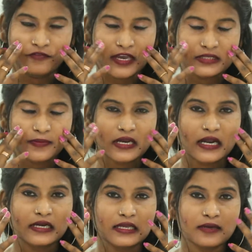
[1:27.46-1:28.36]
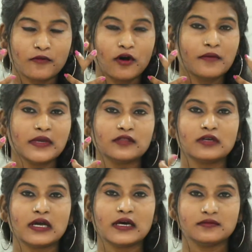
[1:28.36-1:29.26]
ఫేస్ పైన అంటే మొహం మీద
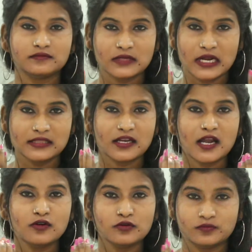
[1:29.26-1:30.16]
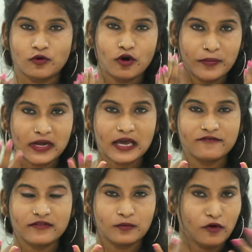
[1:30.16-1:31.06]
ఉన్న రంధ్రాలు ఓపెన్
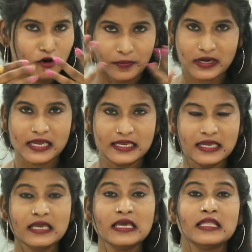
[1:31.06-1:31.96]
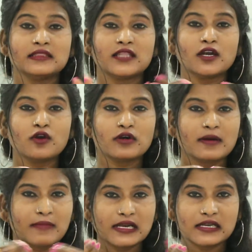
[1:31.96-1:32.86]
ఓపెన్ అయ్యి దాంట్లో
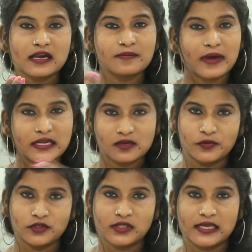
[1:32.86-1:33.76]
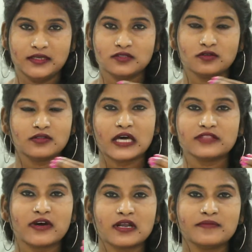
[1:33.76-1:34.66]
ఉన్న మలినాలు బయటికి పోతాయి సో
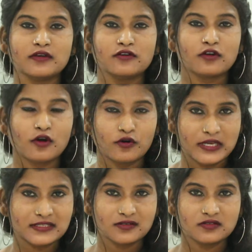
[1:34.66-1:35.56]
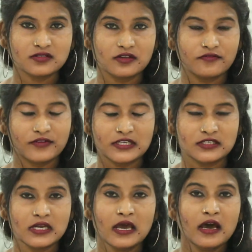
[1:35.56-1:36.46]
దాని ద్వారా మీకు గ్లోనెస్ వస్తుంది
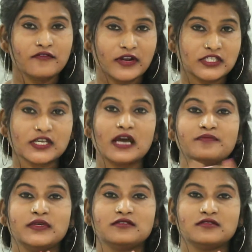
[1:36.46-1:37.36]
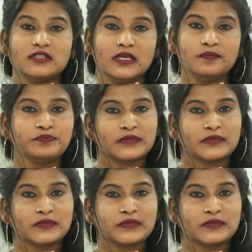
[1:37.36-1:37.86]
ఫ్రెష్ ఫ్రెష్గా అనిపిస్తుంది